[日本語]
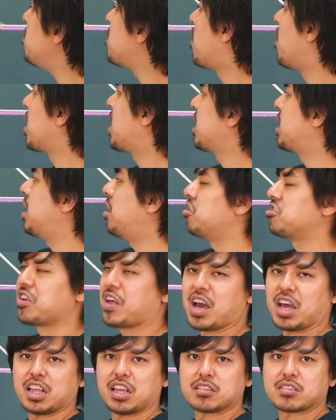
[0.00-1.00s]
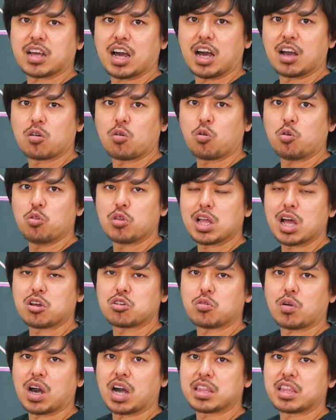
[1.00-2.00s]
度今分かってるじゃないですかここの
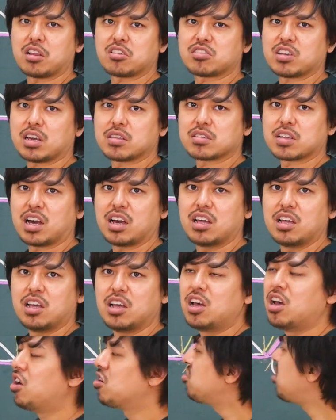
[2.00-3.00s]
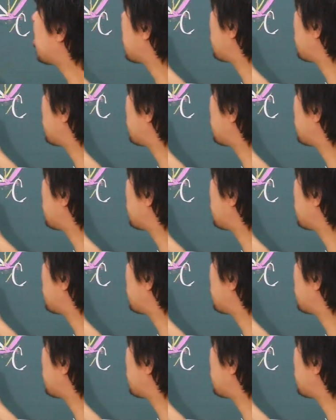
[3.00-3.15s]
角度分かってるじゃないですかそし